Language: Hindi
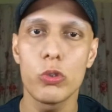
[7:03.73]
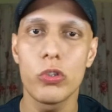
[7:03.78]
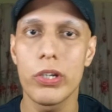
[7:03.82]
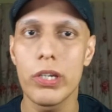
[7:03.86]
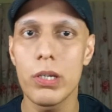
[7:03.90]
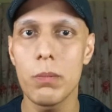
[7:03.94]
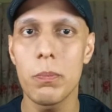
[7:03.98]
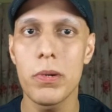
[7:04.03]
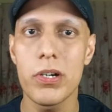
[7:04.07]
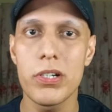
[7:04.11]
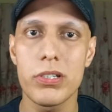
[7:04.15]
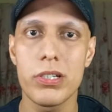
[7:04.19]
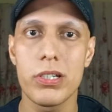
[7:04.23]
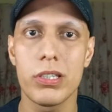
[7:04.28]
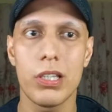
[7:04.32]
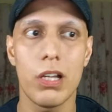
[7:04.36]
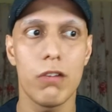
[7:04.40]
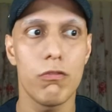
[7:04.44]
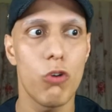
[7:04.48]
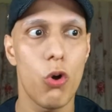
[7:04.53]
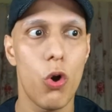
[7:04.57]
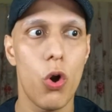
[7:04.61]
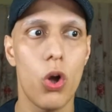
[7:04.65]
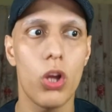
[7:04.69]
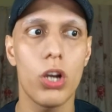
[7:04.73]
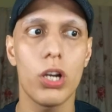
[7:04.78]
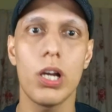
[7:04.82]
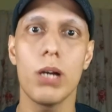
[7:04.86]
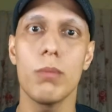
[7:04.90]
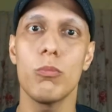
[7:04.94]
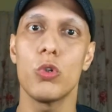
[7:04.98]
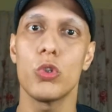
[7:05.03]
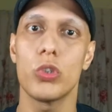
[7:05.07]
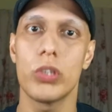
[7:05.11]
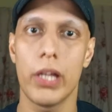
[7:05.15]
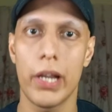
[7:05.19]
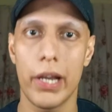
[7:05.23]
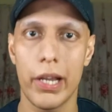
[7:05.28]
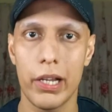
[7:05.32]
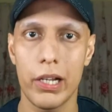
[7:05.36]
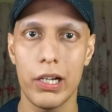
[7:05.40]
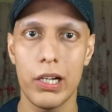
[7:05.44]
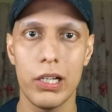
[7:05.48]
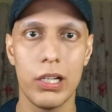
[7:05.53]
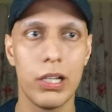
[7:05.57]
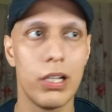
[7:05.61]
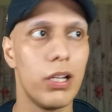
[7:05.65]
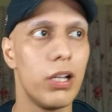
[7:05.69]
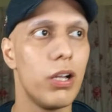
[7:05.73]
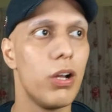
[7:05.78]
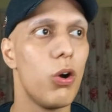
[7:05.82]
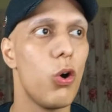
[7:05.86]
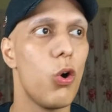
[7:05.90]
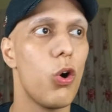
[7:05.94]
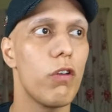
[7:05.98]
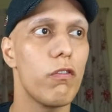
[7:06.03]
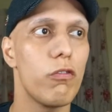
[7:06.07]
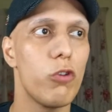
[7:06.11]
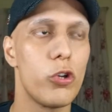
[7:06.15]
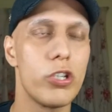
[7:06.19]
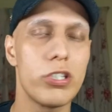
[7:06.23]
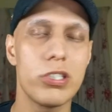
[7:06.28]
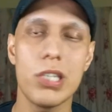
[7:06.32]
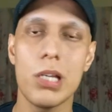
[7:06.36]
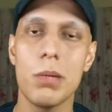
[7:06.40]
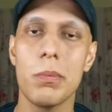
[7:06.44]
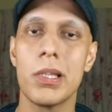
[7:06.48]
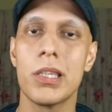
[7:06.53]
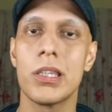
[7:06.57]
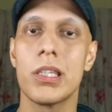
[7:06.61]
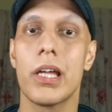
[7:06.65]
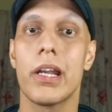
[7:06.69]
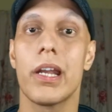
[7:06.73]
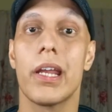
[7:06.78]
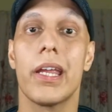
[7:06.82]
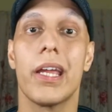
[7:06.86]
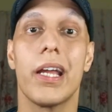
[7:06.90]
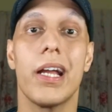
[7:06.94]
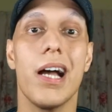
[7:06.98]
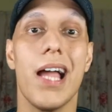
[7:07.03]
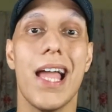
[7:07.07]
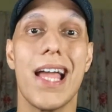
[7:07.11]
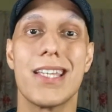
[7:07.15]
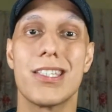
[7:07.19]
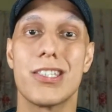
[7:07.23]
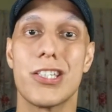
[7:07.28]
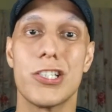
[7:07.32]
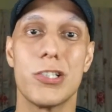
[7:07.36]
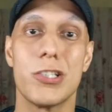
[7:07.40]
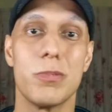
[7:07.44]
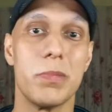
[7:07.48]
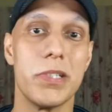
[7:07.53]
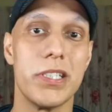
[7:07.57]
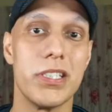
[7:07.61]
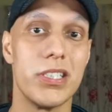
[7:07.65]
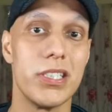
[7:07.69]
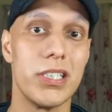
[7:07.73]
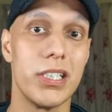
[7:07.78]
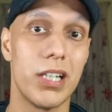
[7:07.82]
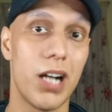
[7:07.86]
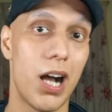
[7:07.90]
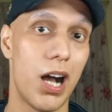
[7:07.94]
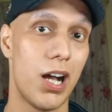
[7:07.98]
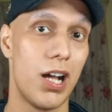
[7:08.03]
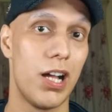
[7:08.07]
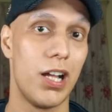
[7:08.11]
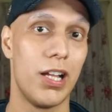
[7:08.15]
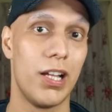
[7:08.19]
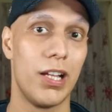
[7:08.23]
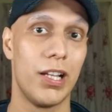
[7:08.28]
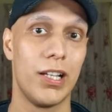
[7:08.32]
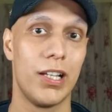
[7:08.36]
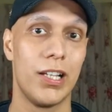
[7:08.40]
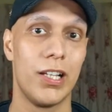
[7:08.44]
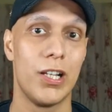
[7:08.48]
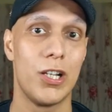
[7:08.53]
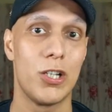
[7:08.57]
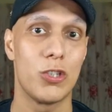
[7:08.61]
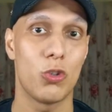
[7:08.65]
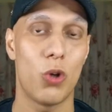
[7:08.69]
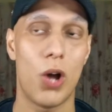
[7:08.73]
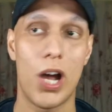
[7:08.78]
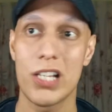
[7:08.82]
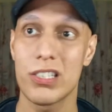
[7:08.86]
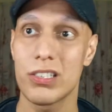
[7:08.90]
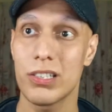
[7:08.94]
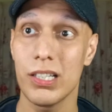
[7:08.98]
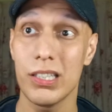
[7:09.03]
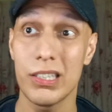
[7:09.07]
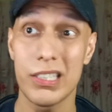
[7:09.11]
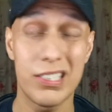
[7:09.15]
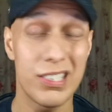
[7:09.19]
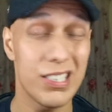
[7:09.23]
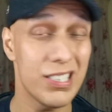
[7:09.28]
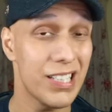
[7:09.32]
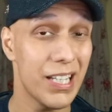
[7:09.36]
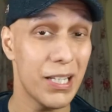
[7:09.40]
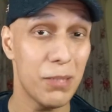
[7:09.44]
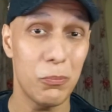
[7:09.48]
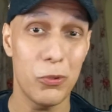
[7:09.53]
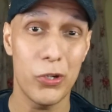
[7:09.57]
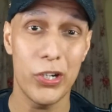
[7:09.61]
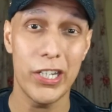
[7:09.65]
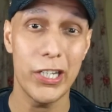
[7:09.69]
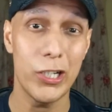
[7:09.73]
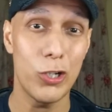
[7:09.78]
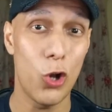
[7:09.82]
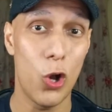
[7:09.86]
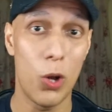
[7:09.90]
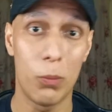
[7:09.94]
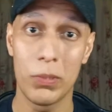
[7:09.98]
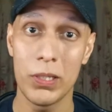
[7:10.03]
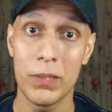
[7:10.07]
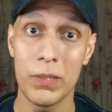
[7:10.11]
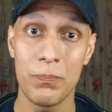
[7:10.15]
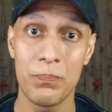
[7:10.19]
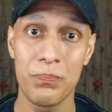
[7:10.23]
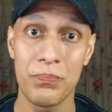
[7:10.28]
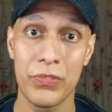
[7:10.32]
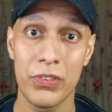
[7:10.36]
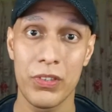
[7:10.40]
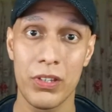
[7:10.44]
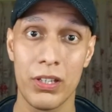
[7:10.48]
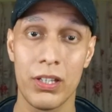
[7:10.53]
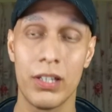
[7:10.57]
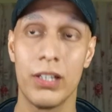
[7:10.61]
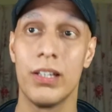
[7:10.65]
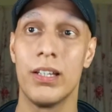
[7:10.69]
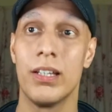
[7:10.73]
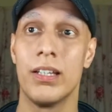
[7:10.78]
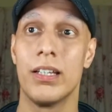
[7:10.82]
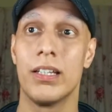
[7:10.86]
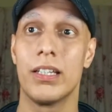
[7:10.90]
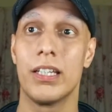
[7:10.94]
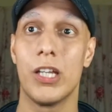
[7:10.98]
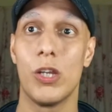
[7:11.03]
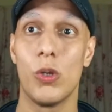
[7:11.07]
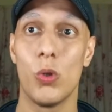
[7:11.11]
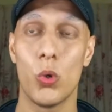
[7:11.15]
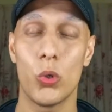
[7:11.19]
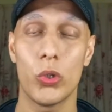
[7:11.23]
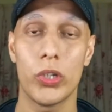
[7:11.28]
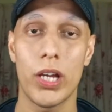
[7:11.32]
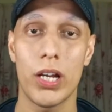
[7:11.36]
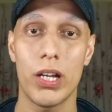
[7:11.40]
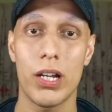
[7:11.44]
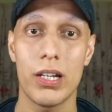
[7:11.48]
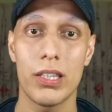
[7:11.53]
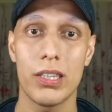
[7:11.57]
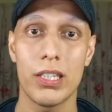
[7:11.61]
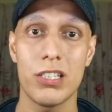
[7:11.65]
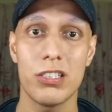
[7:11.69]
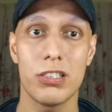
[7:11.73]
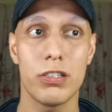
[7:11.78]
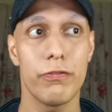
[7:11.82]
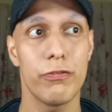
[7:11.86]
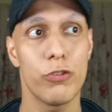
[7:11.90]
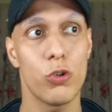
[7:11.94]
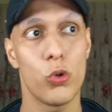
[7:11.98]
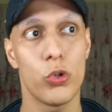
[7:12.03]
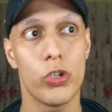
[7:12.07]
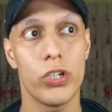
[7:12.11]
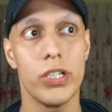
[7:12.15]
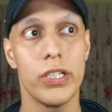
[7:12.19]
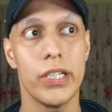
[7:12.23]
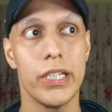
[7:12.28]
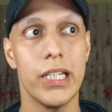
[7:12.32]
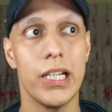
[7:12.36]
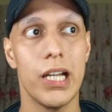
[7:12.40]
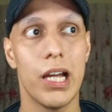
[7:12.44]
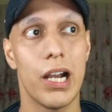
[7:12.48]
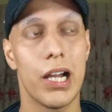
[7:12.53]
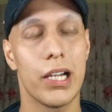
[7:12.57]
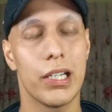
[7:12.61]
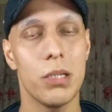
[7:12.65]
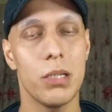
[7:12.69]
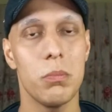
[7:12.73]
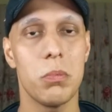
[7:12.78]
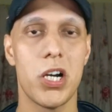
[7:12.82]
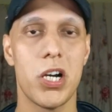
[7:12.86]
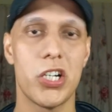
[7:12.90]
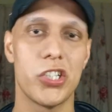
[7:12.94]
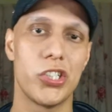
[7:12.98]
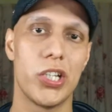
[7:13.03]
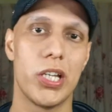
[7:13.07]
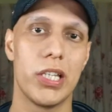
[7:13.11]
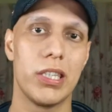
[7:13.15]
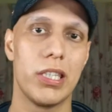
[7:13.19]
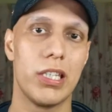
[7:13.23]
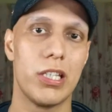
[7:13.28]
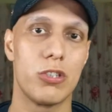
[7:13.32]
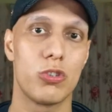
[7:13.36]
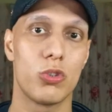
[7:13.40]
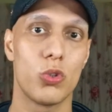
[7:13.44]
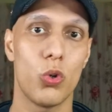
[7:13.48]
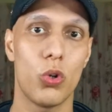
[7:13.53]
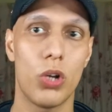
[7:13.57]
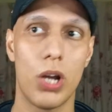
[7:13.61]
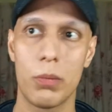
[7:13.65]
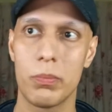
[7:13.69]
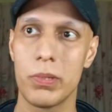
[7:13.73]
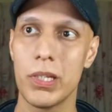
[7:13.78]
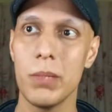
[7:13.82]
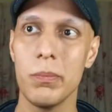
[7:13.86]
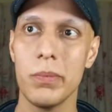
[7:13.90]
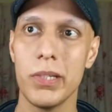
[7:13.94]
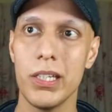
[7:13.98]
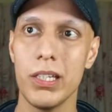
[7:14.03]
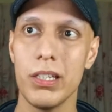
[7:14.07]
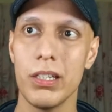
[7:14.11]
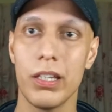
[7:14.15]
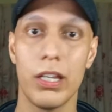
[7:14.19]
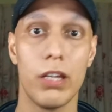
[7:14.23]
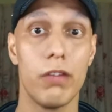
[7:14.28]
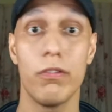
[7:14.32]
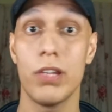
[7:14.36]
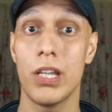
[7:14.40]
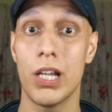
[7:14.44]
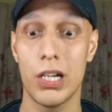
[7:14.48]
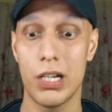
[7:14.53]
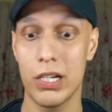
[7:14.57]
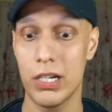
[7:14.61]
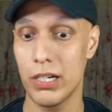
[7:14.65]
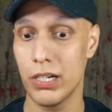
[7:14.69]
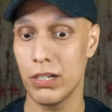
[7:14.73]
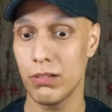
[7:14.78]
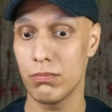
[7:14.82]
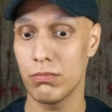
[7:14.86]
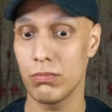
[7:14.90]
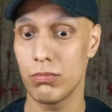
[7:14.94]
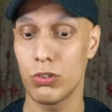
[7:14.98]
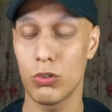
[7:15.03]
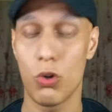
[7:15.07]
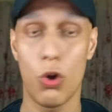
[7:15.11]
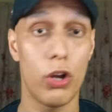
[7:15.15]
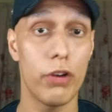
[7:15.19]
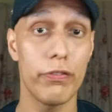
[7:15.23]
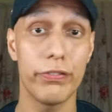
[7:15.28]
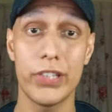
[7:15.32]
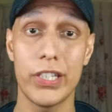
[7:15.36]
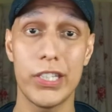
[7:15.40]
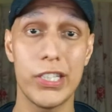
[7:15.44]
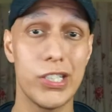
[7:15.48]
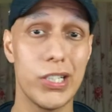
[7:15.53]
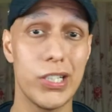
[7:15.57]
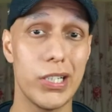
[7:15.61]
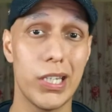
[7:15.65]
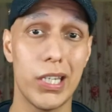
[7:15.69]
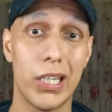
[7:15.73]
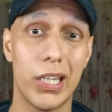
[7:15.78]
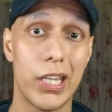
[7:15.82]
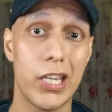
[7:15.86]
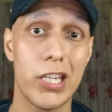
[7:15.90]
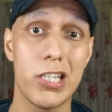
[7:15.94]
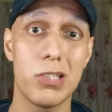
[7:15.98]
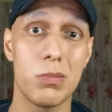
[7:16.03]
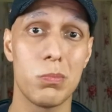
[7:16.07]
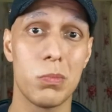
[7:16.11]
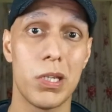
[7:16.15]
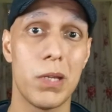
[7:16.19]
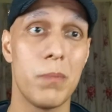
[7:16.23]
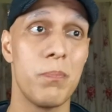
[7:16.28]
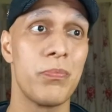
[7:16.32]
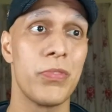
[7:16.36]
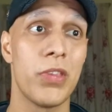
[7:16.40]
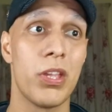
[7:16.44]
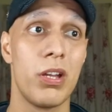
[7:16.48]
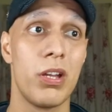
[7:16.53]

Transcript: टू थ्री परसेंट था वो और कम होता रहेगा और वो हिस्सा बनता रहेगा एस का सो so, आजकल दिस इज लाइक प्रीडी कॉमन कि लोग क्या करते हैं सिर्फ टोटल टी करा के भाग जाते हैं सो so, कभी भी इवन अगर गौरव तनेजा के केस में